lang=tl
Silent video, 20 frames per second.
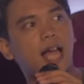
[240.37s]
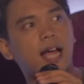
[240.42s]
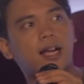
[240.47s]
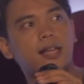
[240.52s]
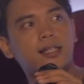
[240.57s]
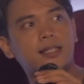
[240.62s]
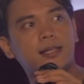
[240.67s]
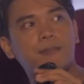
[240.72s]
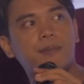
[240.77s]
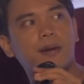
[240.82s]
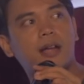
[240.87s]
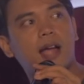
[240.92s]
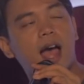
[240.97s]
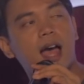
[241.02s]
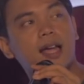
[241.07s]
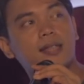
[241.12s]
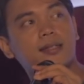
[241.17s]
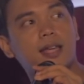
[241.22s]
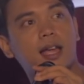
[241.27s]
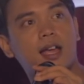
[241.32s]
dagat sa
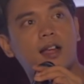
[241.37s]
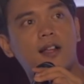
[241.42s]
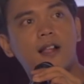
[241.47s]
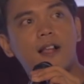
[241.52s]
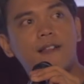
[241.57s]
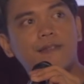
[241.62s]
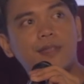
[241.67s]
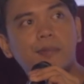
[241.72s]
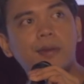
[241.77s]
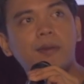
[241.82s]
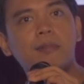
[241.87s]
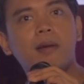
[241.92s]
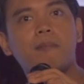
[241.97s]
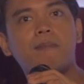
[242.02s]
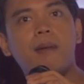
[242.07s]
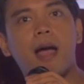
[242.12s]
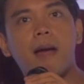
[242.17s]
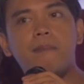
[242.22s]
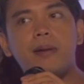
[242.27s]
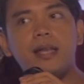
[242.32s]
pag-asa na may
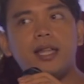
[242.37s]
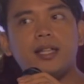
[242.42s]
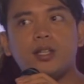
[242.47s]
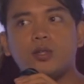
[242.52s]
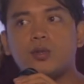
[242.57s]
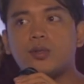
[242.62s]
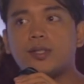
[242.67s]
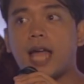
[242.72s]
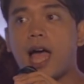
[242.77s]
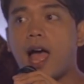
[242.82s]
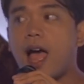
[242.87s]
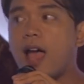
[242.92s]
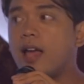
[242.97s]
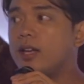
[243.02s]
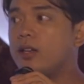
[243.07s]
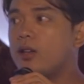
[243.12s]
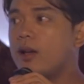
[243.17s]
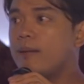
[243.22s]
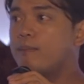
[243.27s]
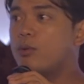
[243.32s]
magbabalik nito sa akin
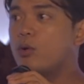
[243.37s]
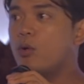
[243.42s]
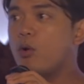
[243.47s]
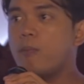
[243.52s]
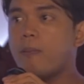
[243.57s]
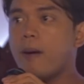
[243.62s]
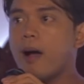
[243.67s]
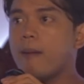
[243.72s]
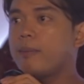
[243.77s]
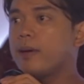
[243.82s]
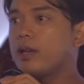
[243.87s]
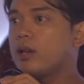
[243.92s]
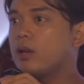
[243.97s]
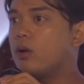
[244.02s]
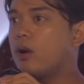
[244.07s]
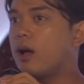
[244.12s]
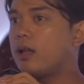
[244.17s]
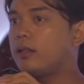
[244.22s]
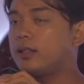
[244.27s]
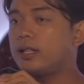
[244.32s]
akin ang buo pa
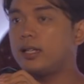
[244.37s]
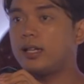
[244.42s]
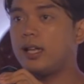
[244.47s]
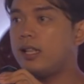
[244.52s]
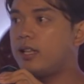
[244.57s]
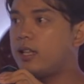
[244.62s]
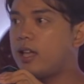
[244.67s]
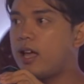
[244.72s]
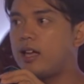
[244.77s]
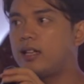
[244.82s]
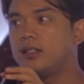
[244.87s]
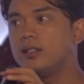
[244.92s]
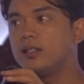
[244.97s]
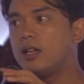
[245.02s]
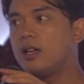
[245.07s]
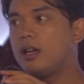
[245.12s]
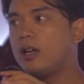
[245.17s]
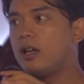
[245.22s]
pero ang tagal na.